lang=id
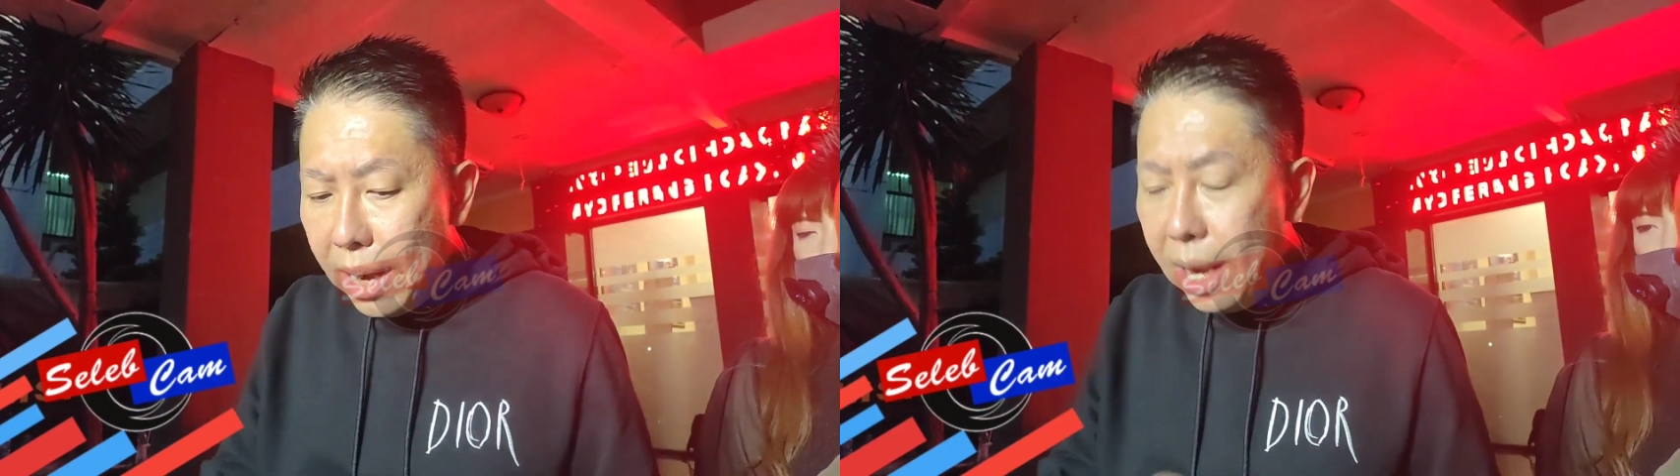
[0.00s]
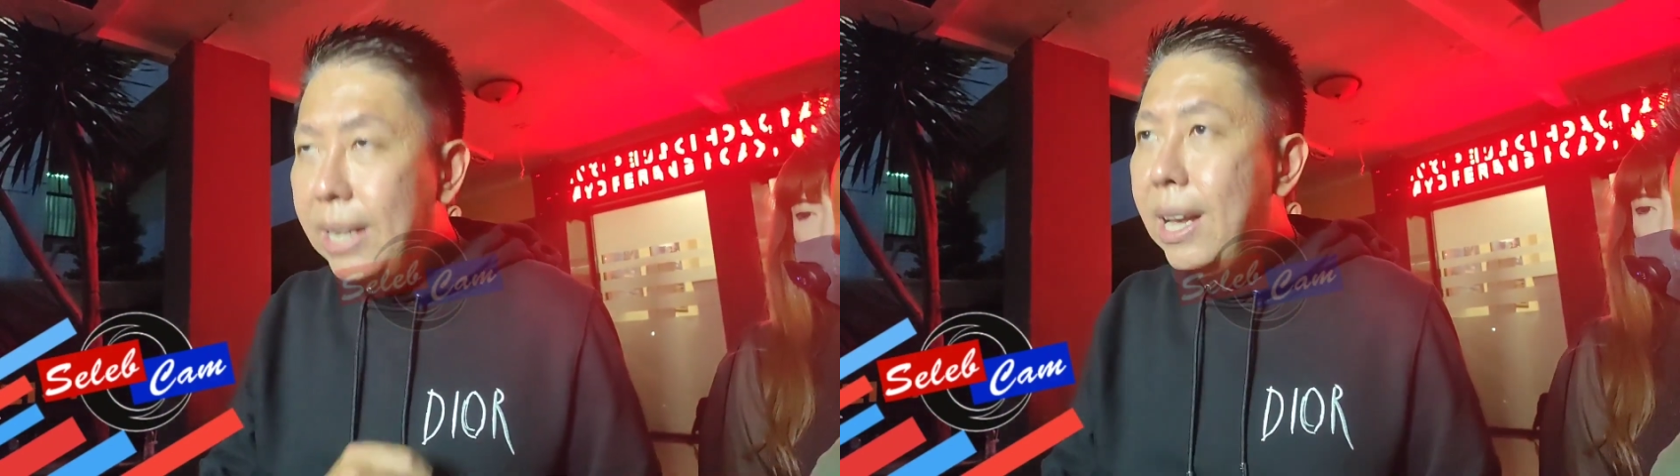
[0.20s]

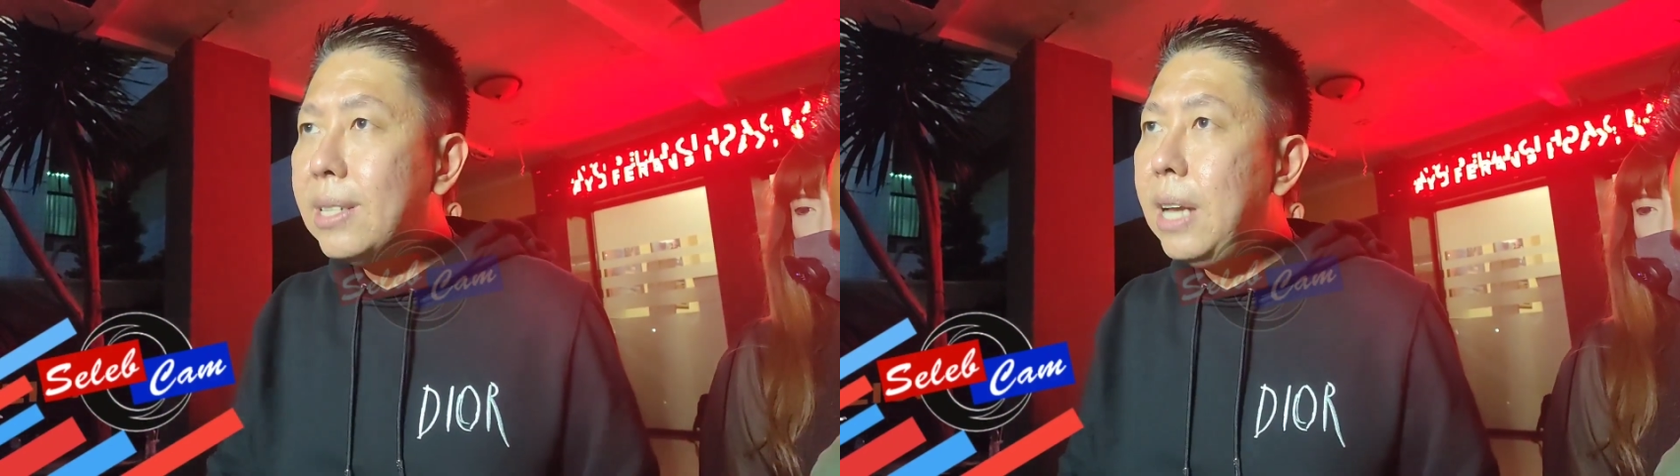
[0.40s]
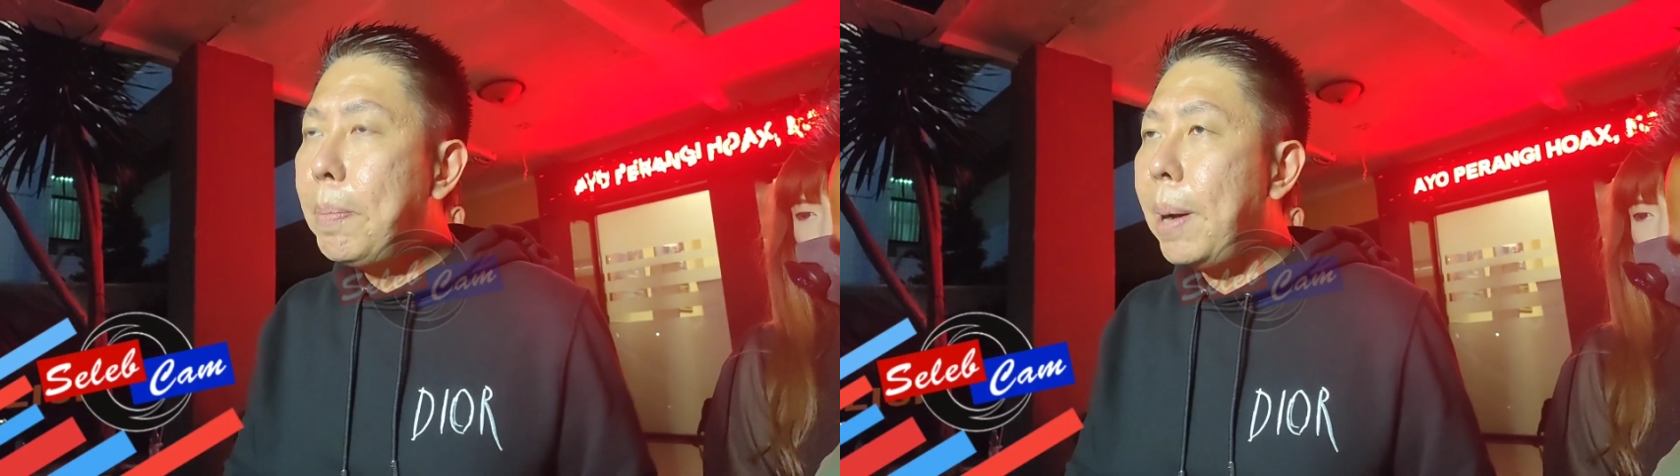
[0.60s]
adalah
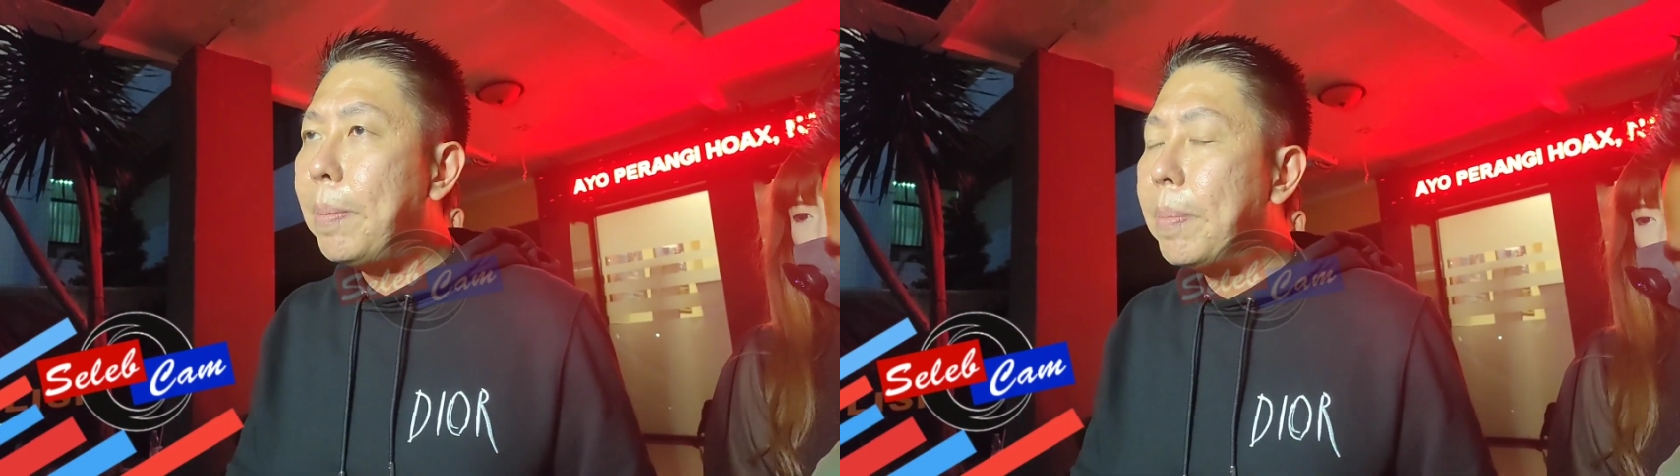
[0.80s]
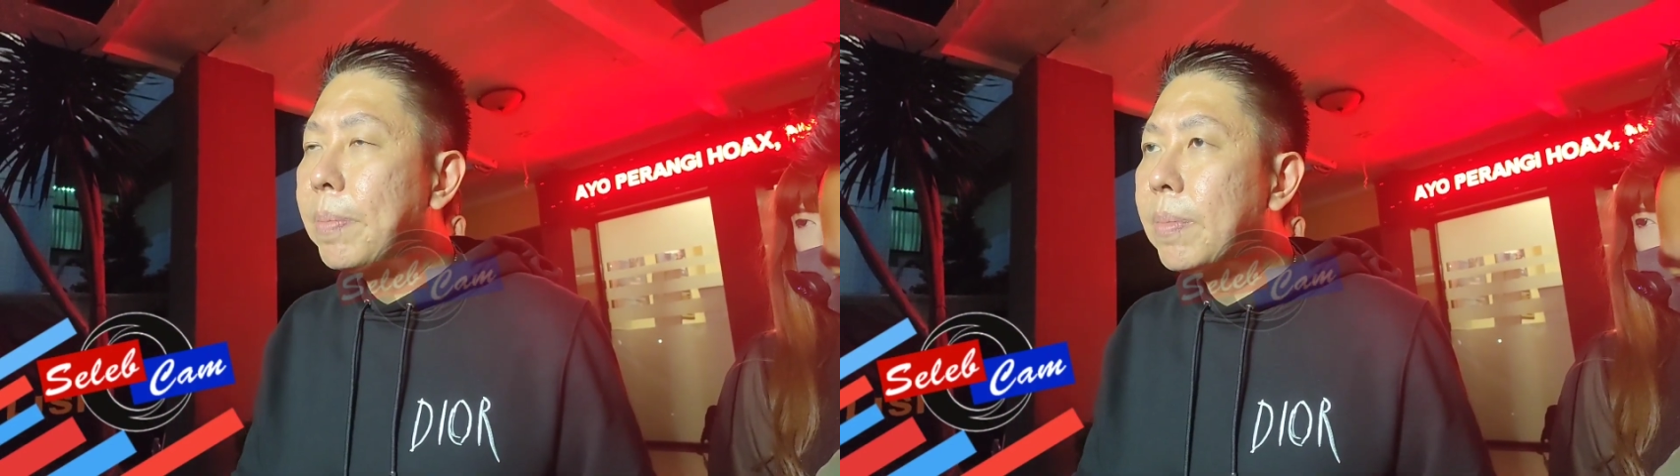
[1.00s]
dia sepam